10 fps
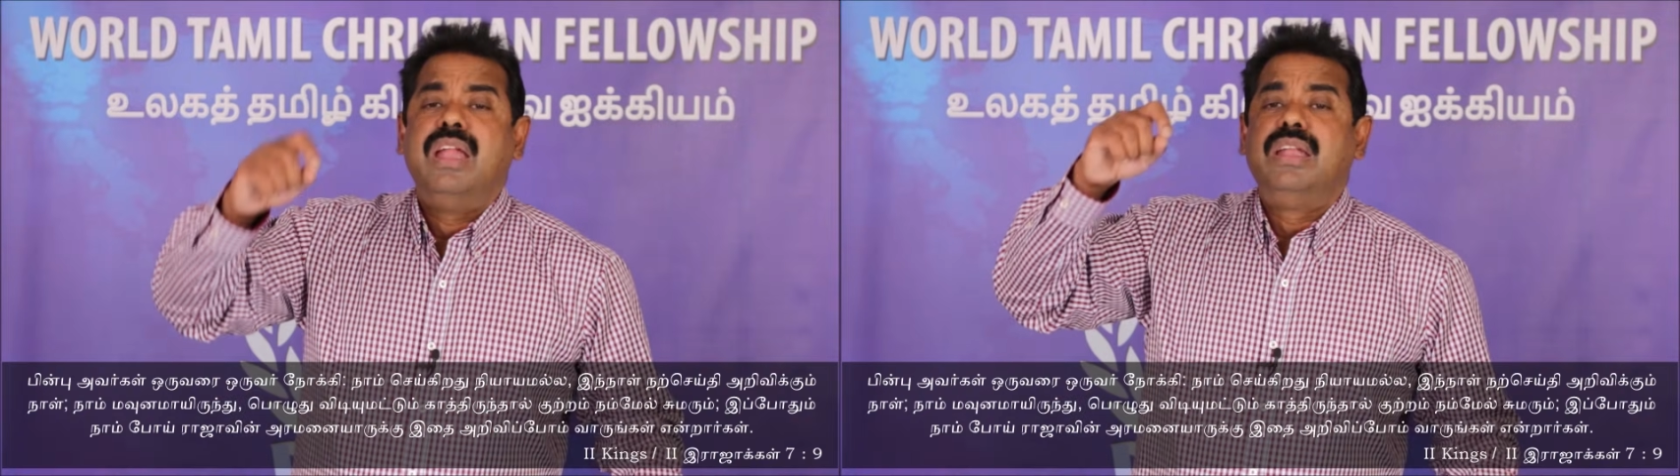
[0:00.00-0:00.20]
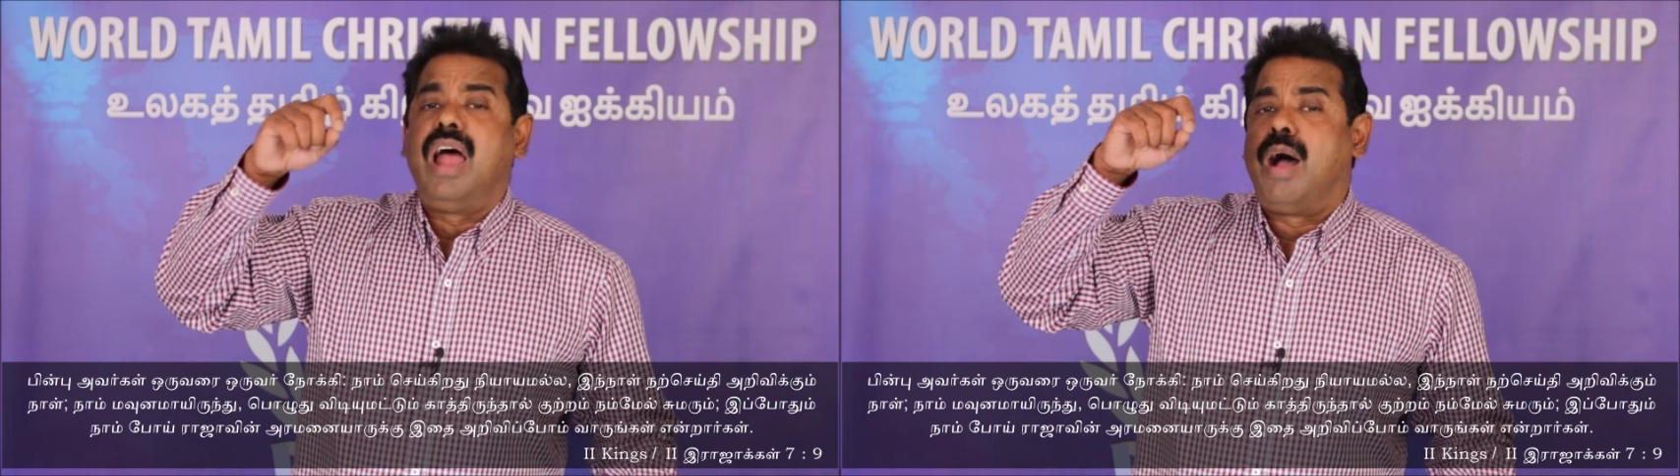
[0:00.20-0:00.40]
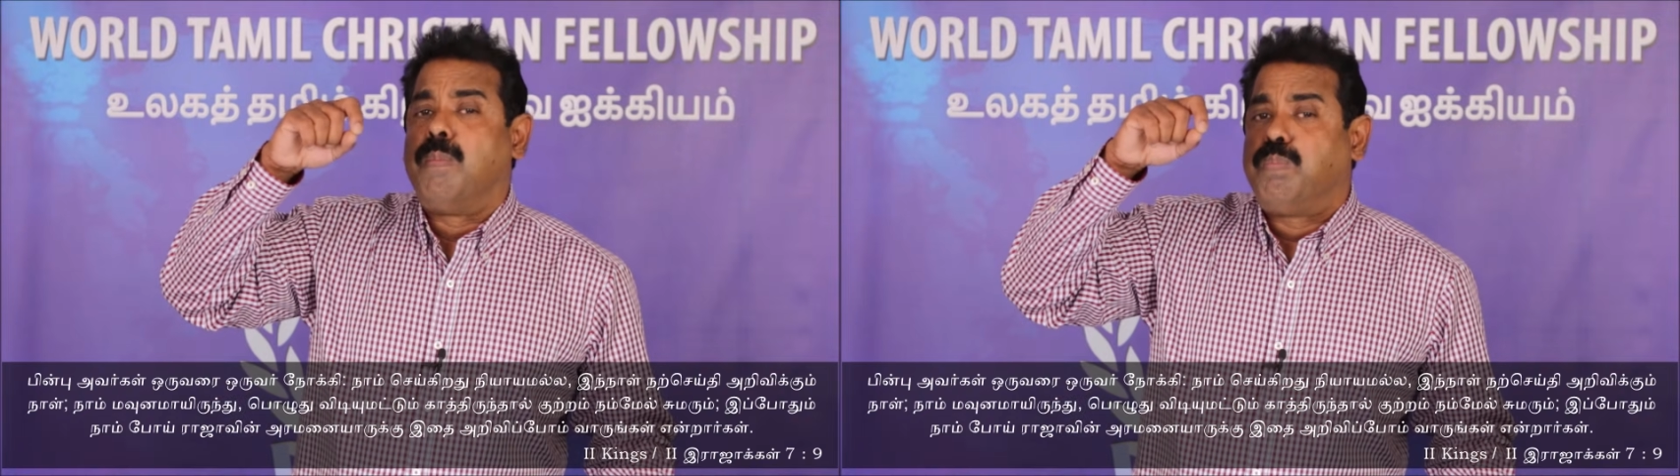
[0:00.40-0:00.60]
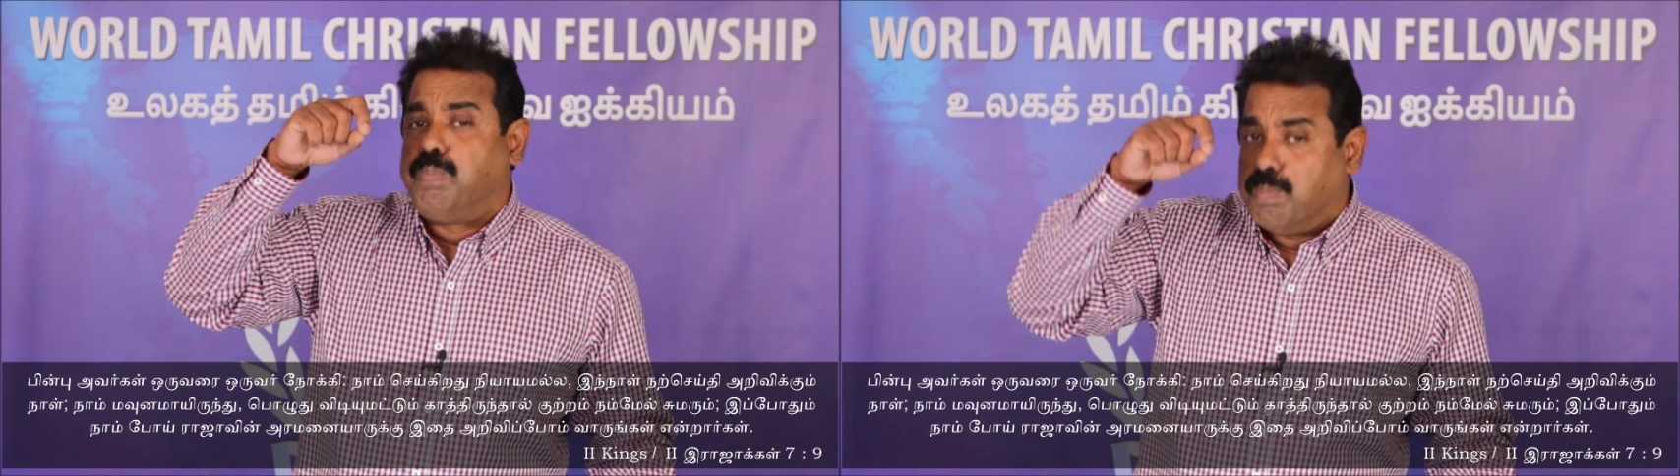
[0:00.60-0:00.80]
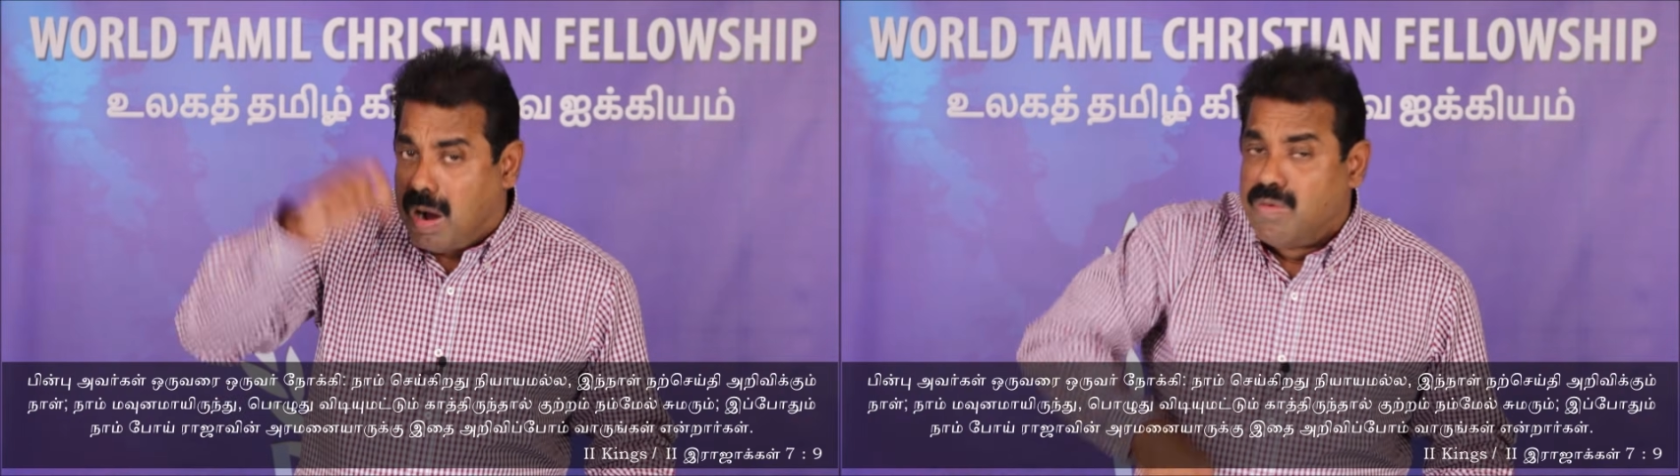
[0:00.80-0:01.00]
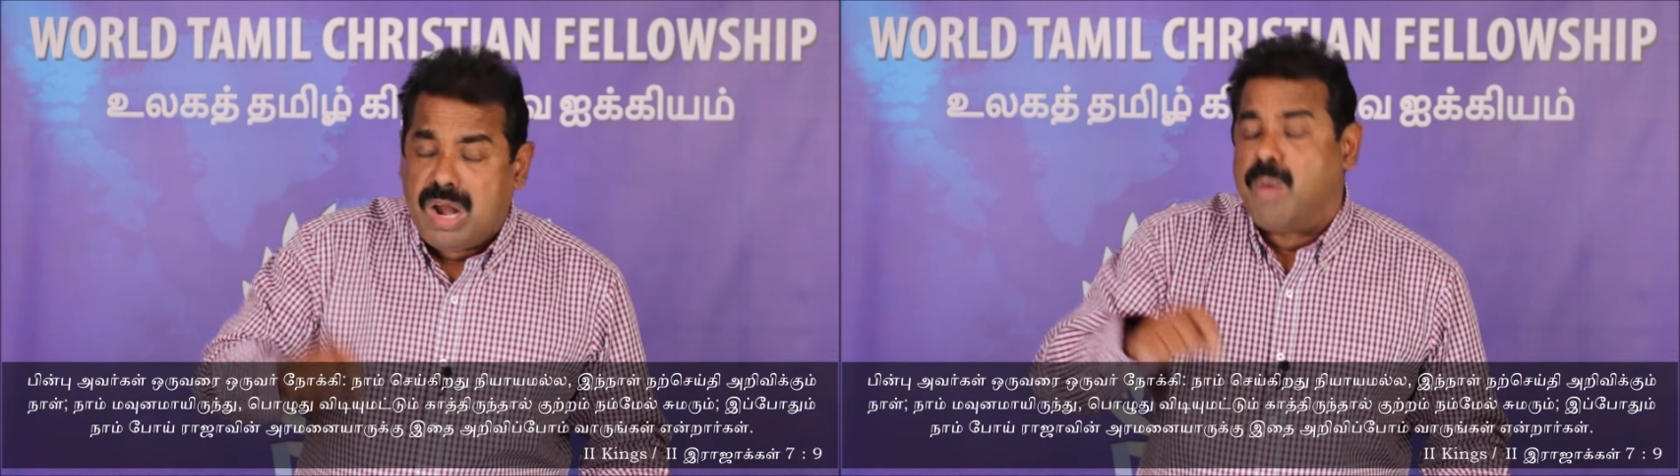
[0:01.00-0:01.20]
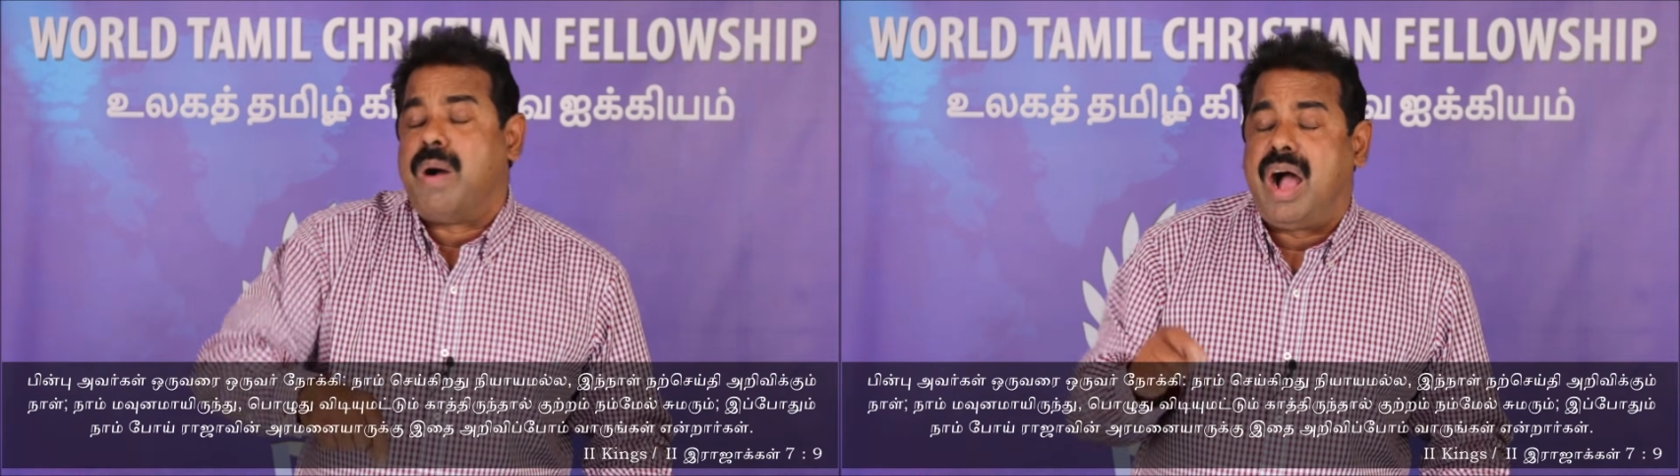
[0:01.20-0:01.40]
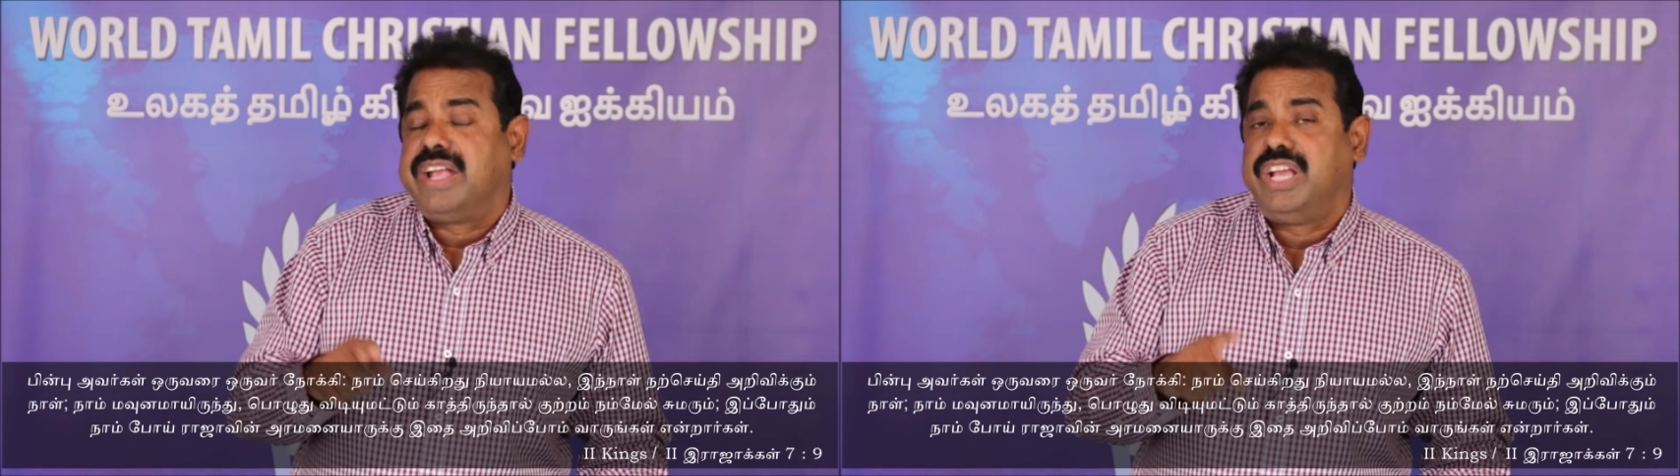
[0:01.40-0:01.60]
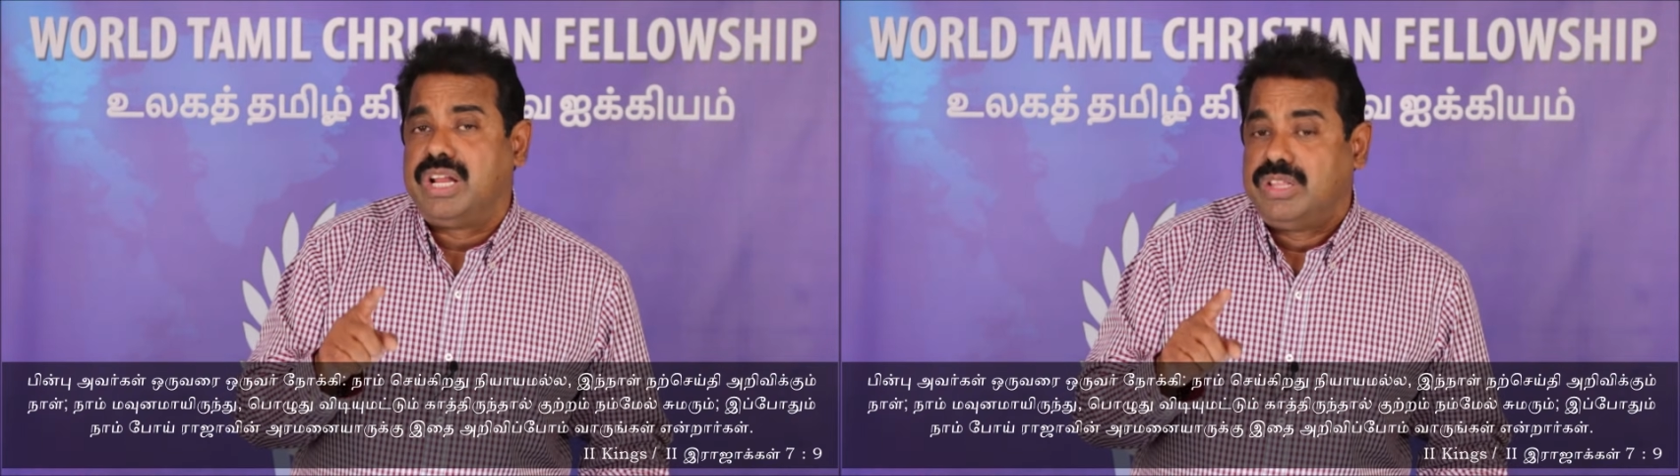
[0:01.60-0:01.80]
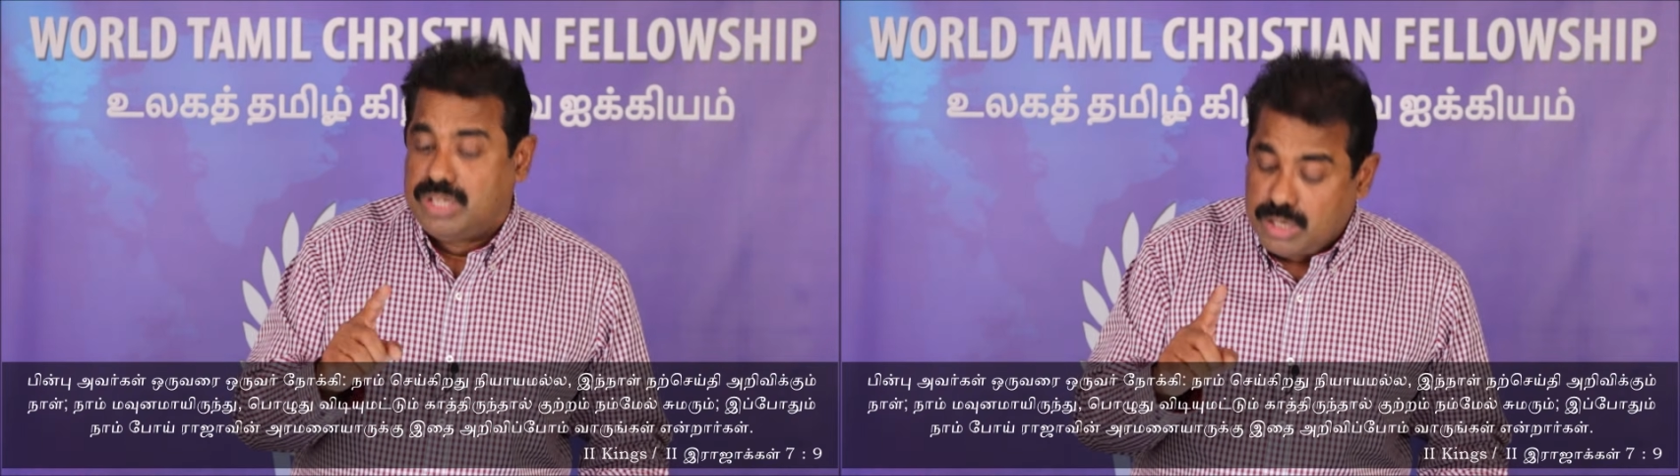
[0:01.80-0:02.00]
நாம்
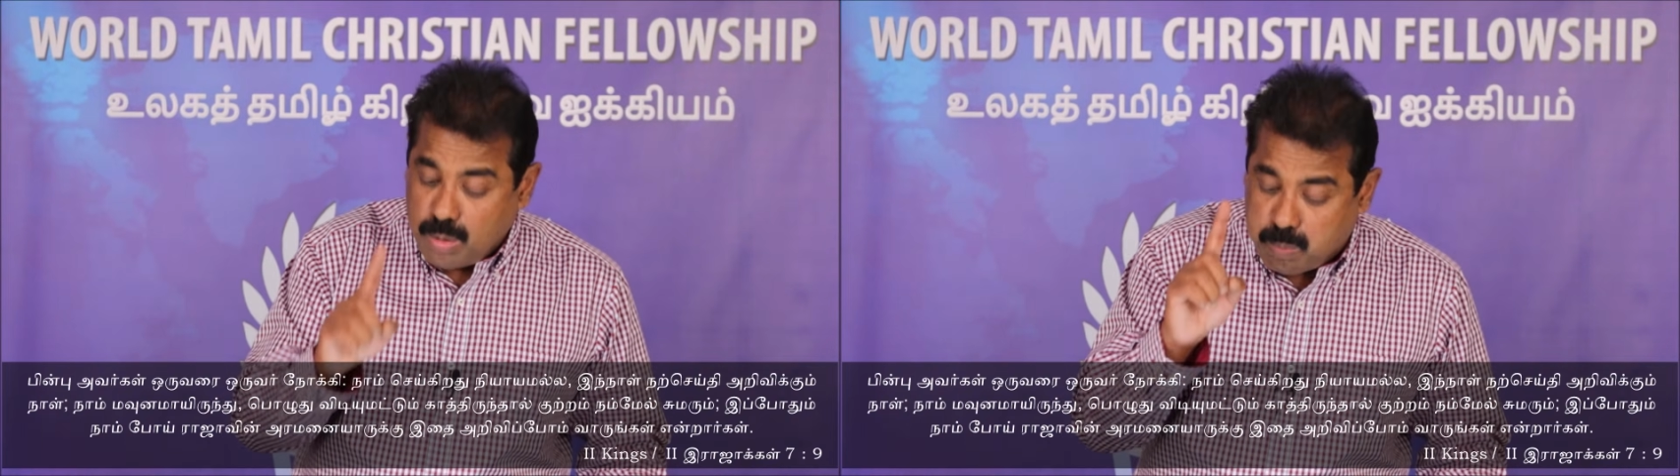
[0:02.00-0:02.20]
மௌனமாயிருந்து இருந்து